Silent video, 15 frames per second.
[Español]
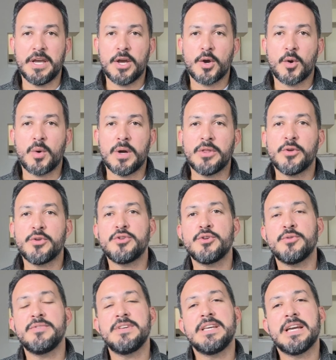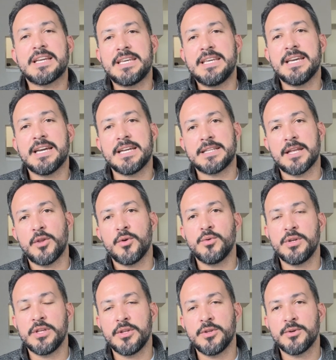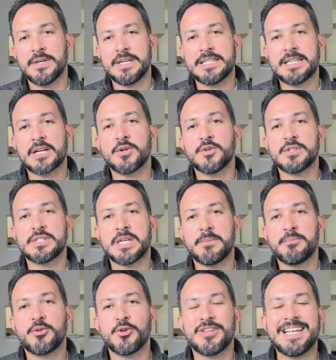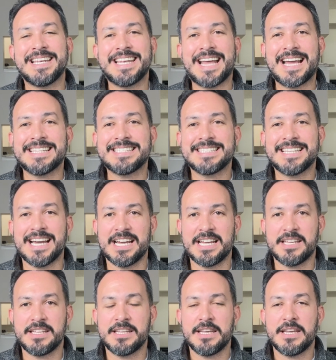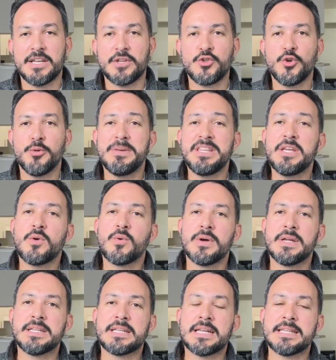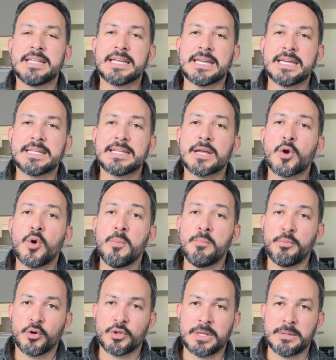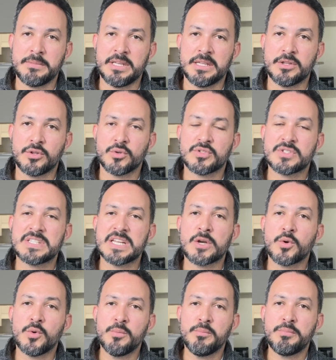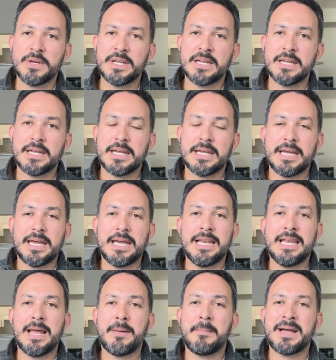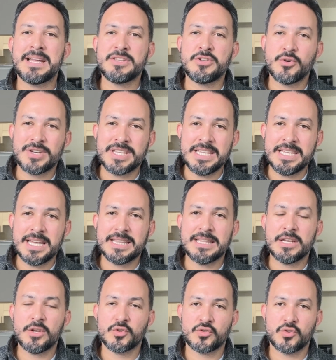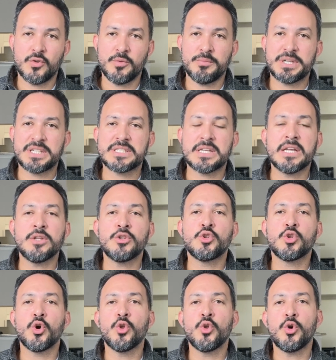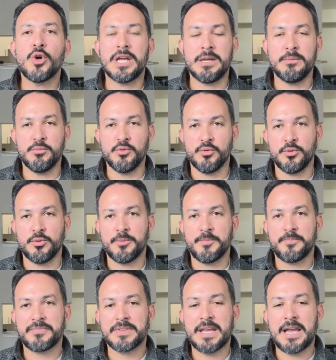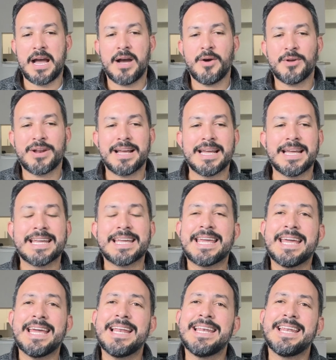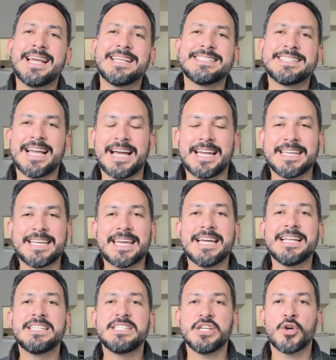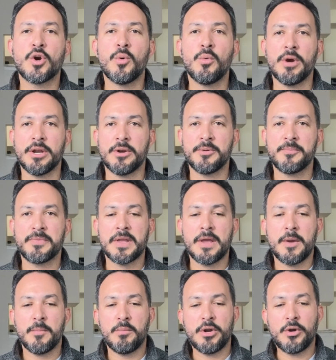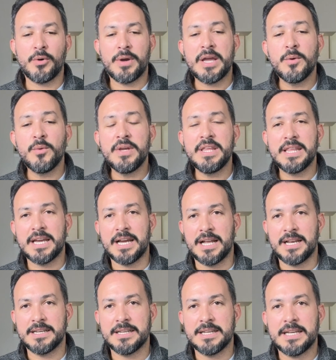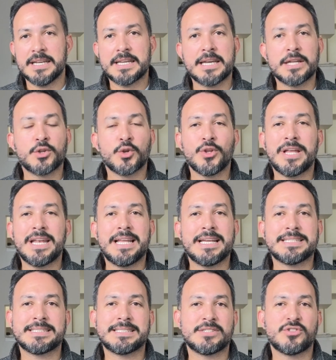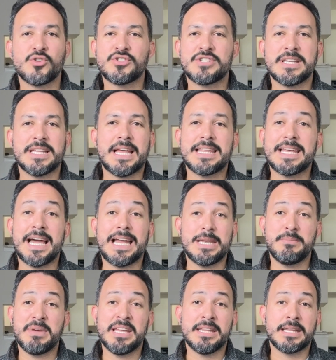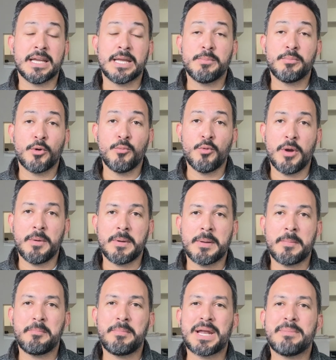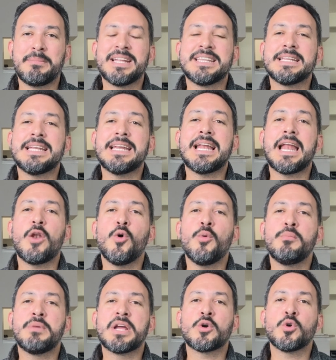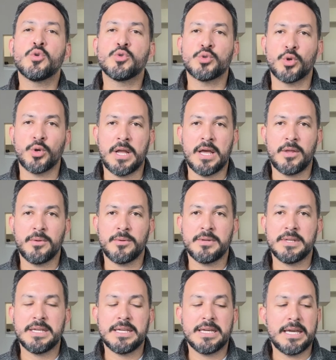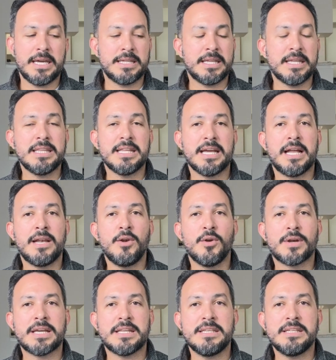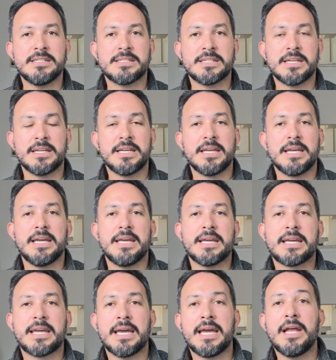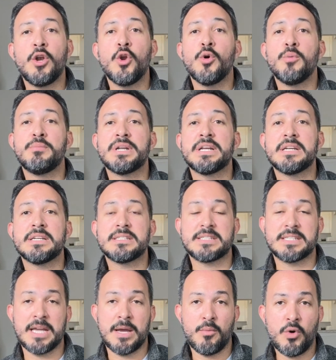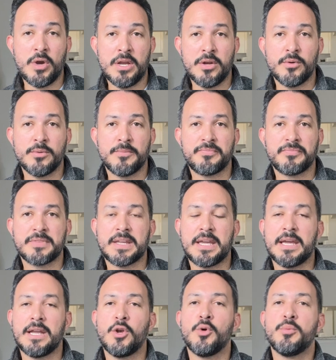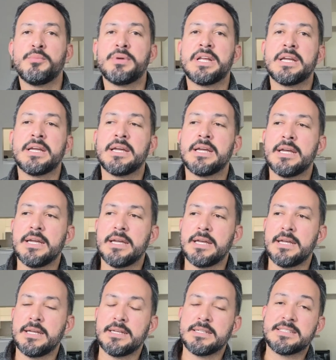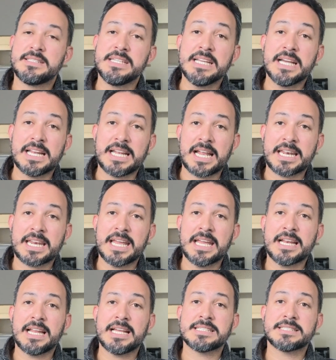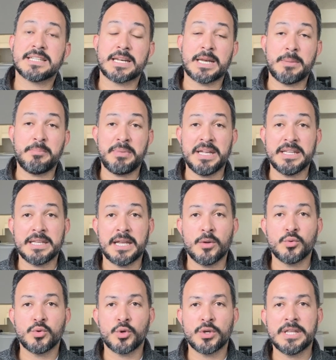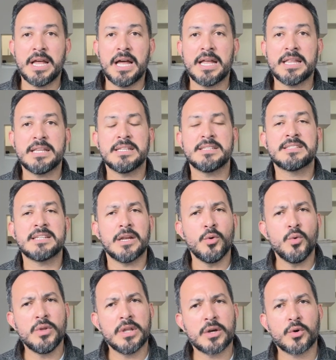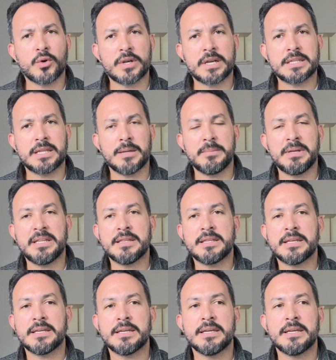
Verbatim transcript: Cuando yo vi aquí en Estados Unidos este concepto del nice guy, yo me di cuenta de que este comportamiento se cumple en la mayoría de los hombres en todo el mundo. Ahora, ¿qué es el nice guy? ¿Qué es el chico bueno? Bueno, es un ideal que todas las sociedades alimentan y promueven para mantener al hombre controlado. Este ideal lo que dice es que el hombre sea bueno, que el hombre eh, siga las reglas, respete la autoridad, salude correctamente,